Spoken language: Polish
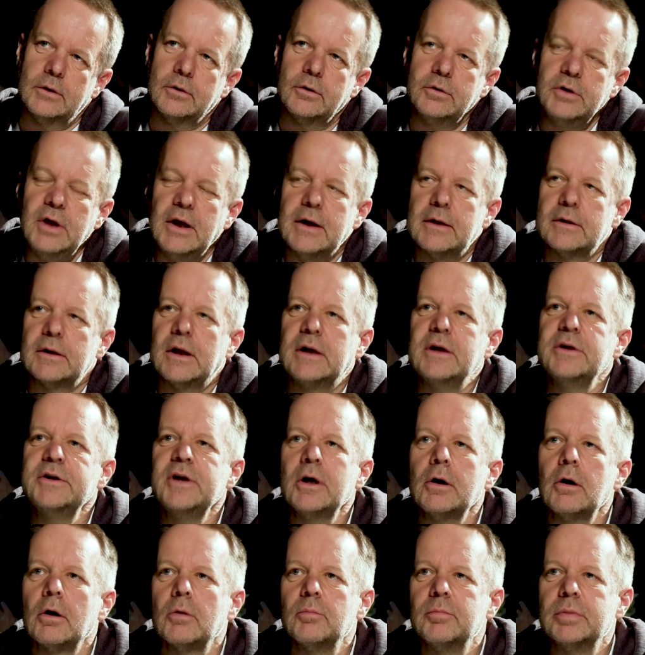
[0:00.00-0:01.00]
No nie, no ale
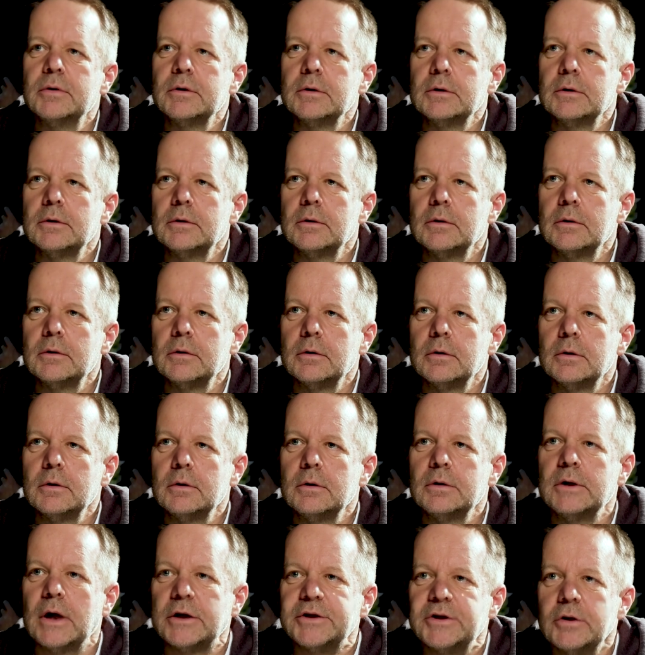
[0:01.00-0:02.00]
nie robi.
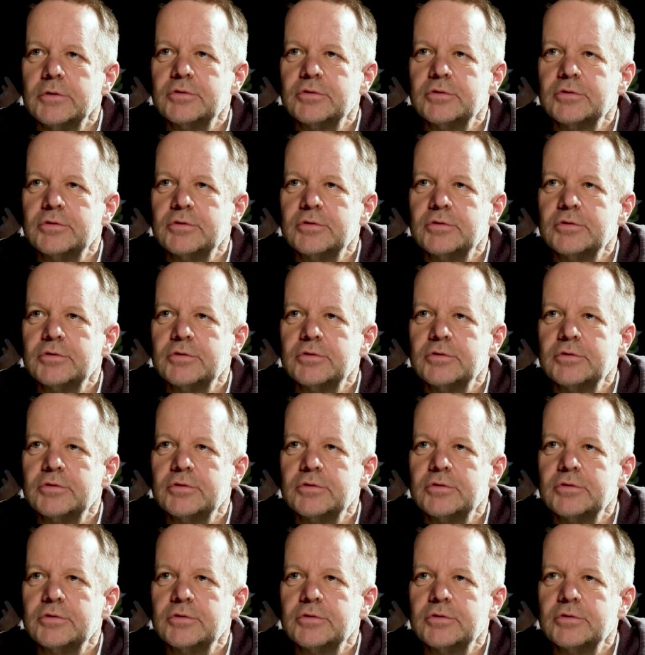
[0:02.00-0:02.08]
Ja nie